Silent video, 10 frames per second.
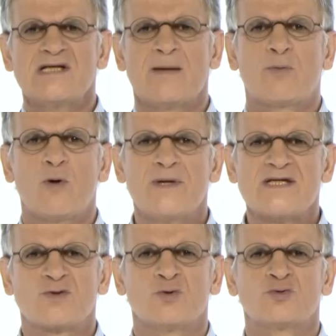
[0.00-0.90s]
la
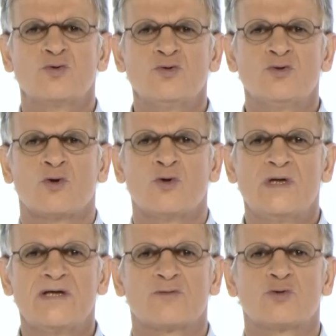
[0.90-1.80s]
promesse contenue dans le
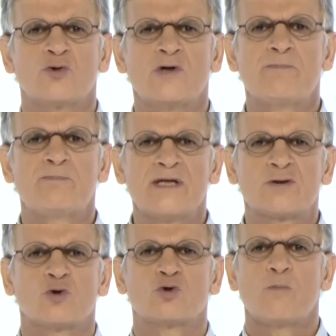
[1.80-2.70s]
livre de
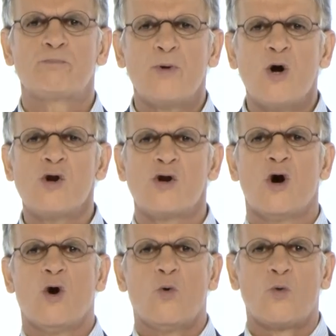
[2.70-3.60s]
l'épître de Paul
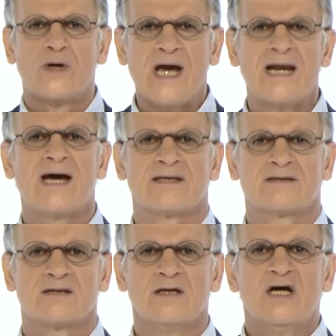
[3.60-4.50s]
aux
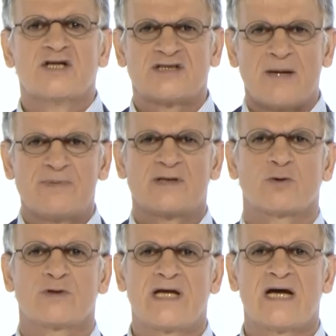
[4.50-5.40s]
Galates,
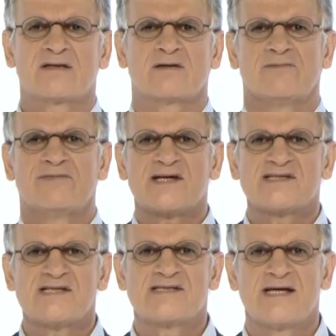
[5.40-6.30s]
chapitre 4,
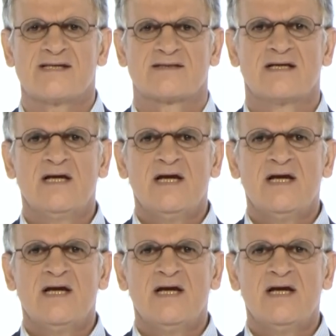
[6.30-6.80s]
verset 7.